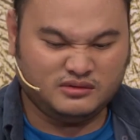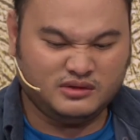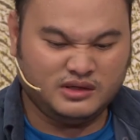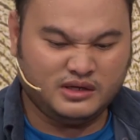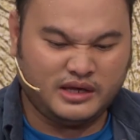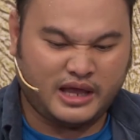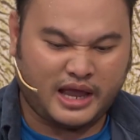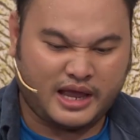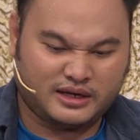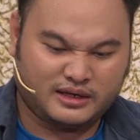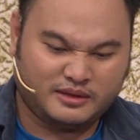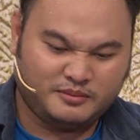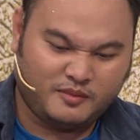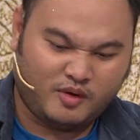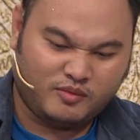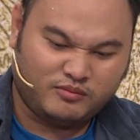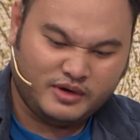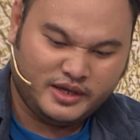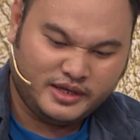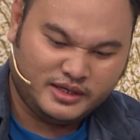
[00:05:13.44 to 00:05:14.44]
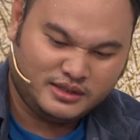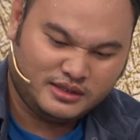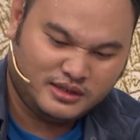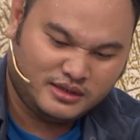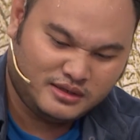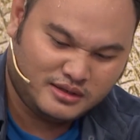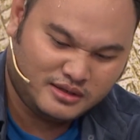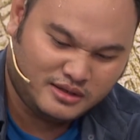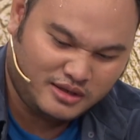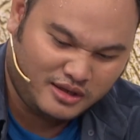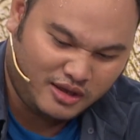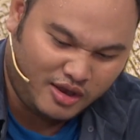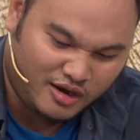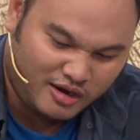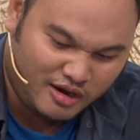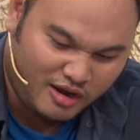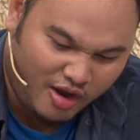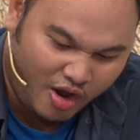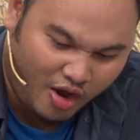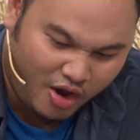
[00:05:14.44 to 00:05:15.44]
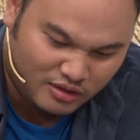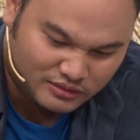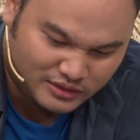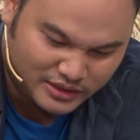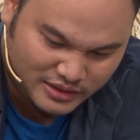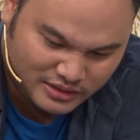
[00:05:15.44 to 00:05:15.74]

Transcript: xuống dưới ăn một miếng ờ, cho nó ngon